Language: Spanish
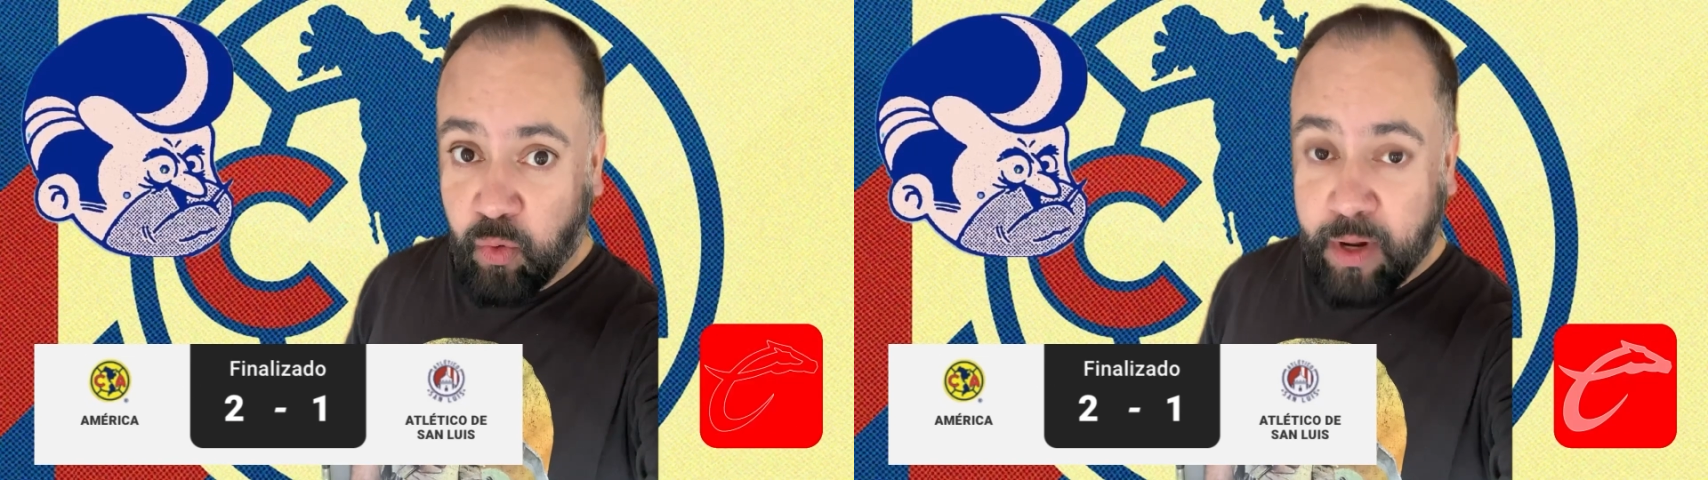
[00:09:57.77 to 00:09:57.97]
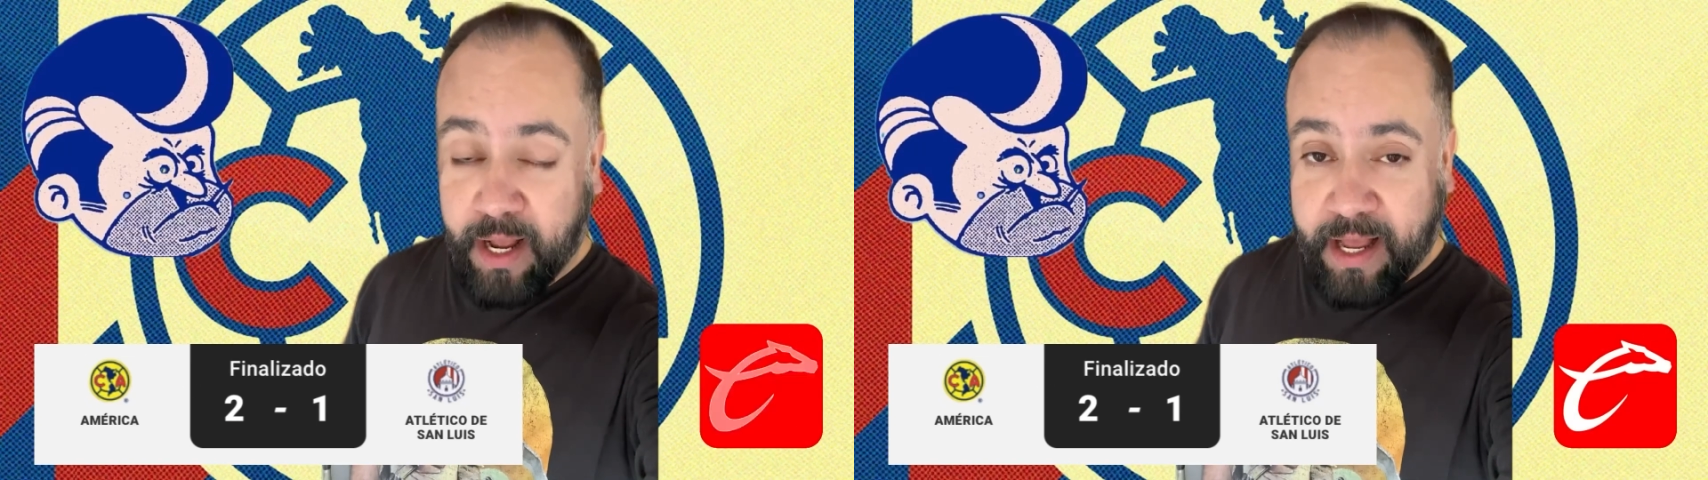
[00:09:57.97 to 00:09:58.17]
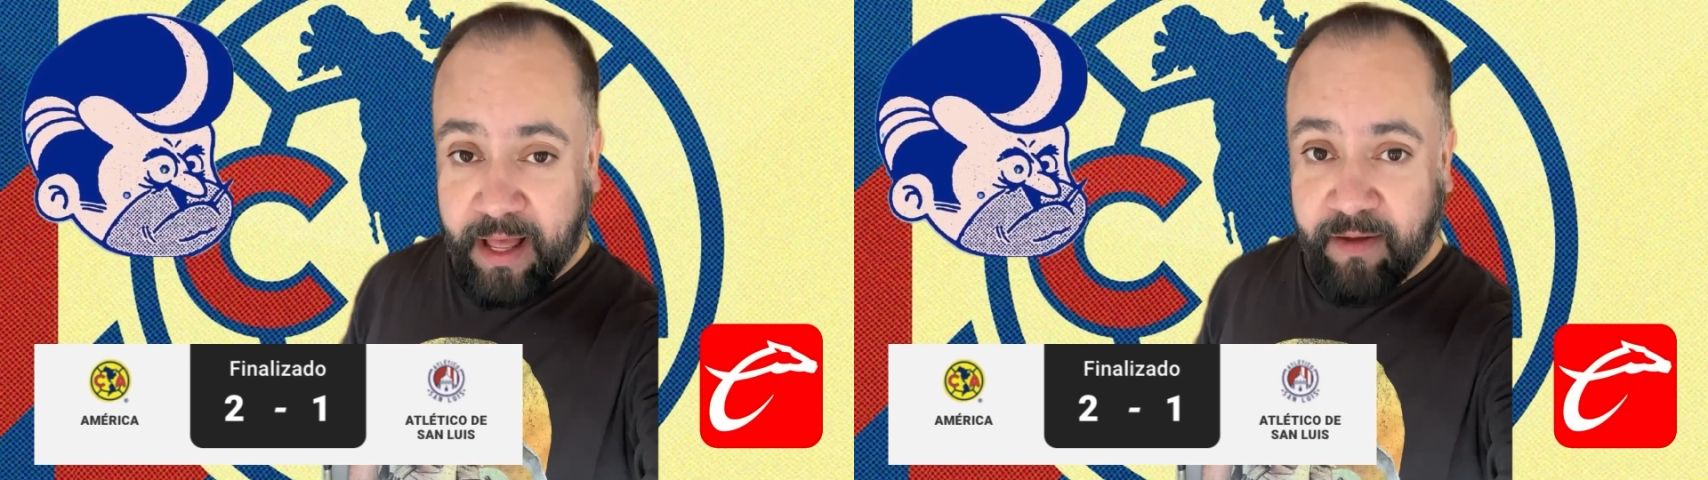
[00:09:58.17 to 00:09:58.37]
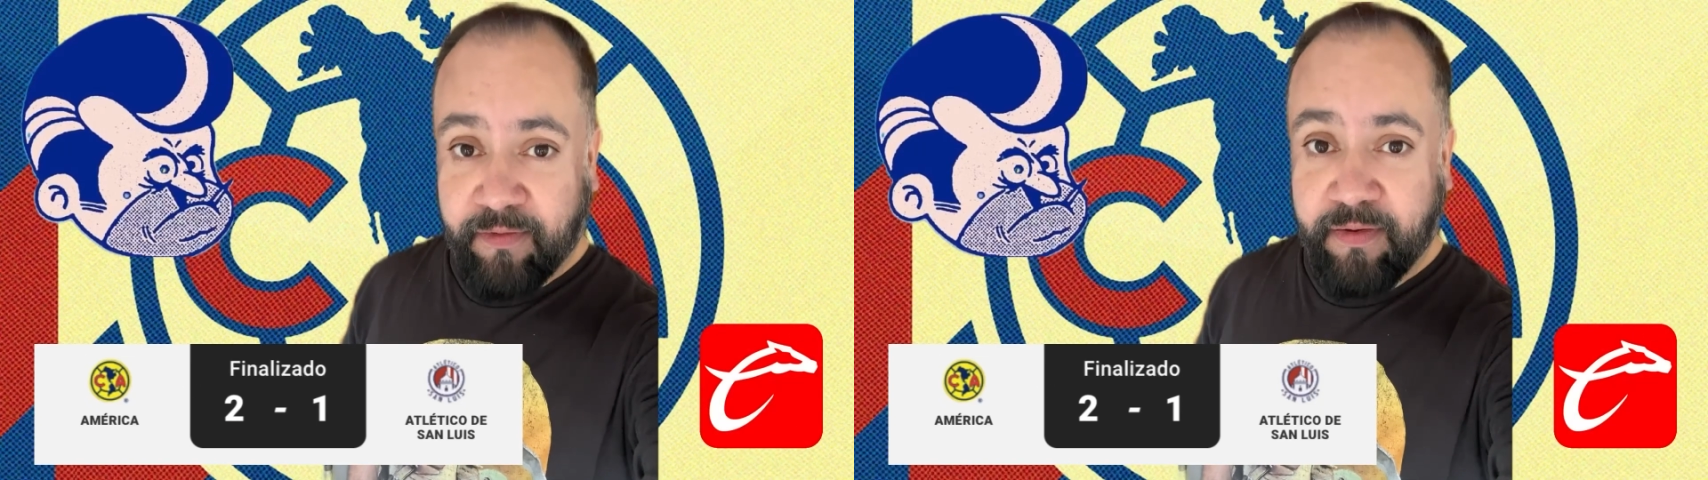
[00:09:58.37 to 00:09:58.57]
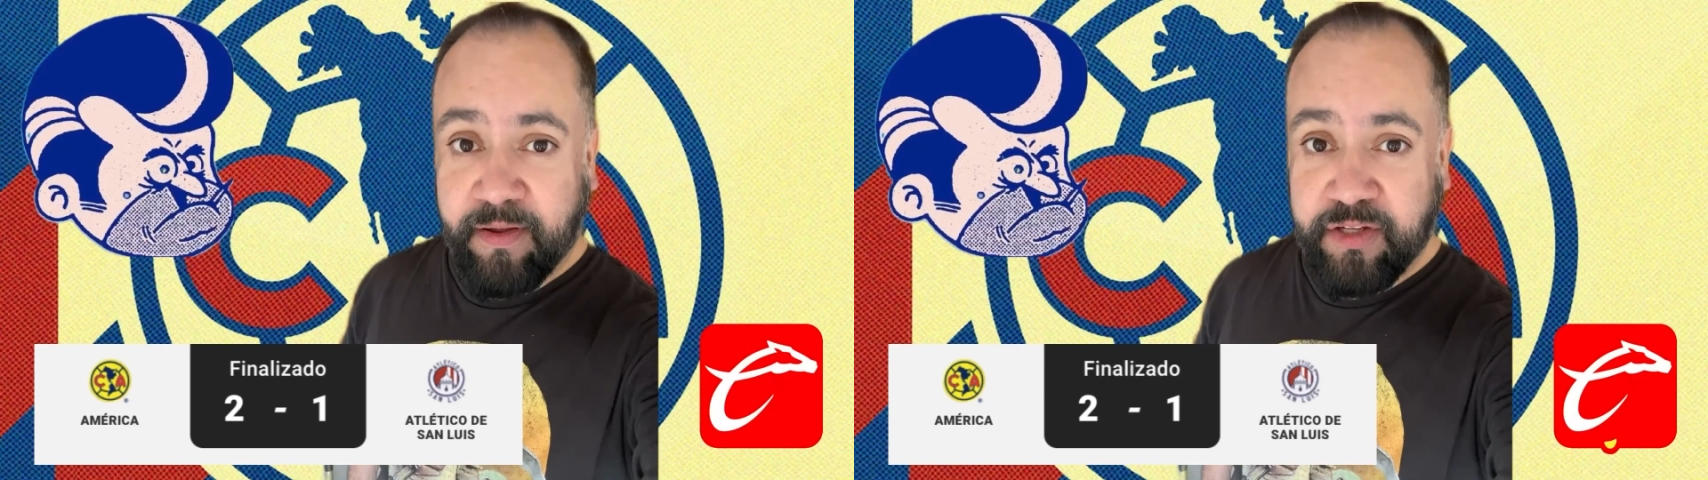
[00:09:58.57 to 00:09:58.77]

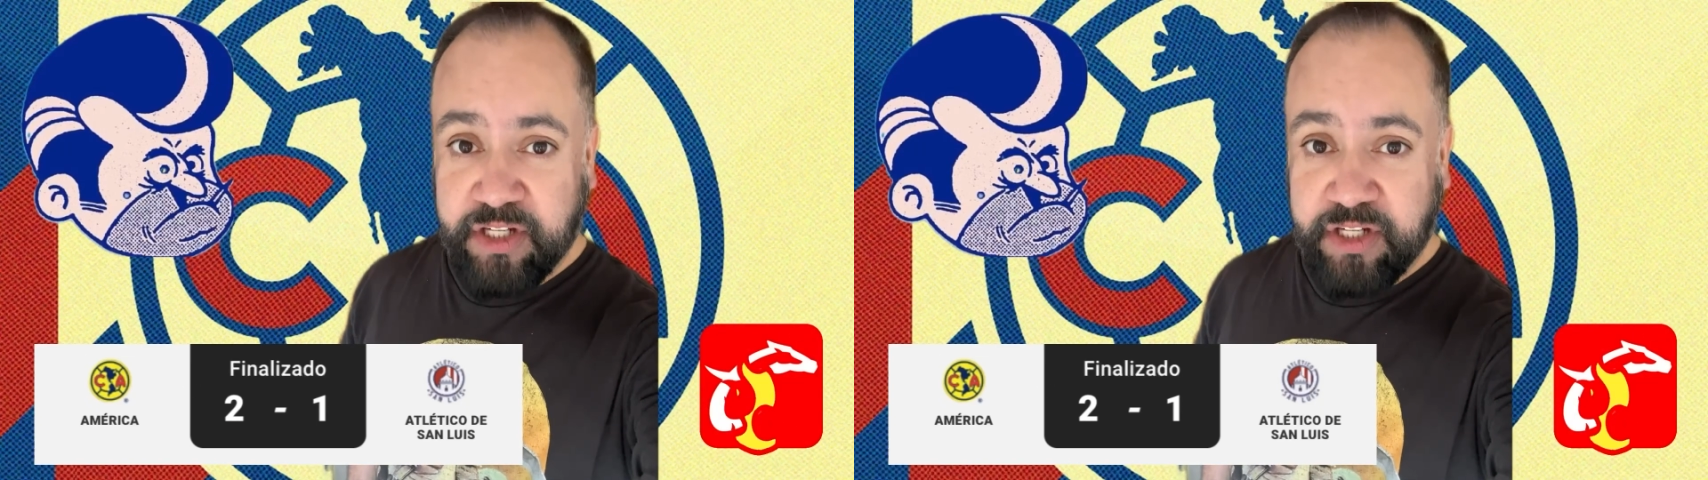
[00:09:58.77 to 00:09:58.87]
CONCACAF